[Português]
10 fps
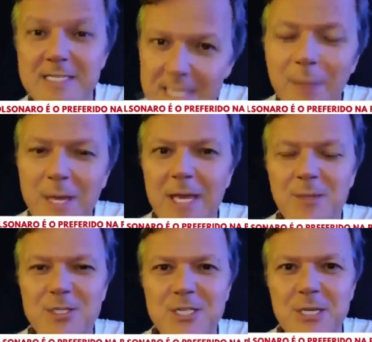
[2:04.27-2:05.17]
Sabem que é
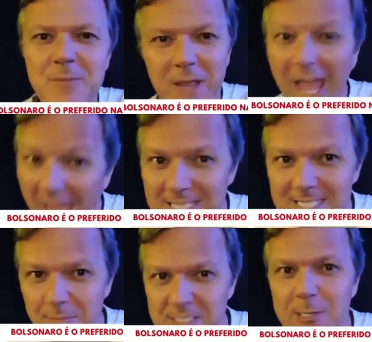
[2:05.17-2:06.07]
mentira.
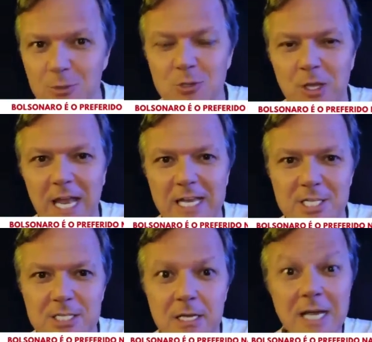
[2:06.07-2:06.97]
Essa
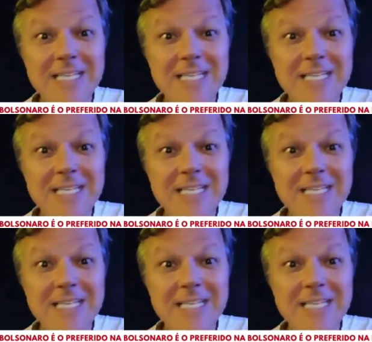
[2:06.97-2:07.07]
pseudo-jornalista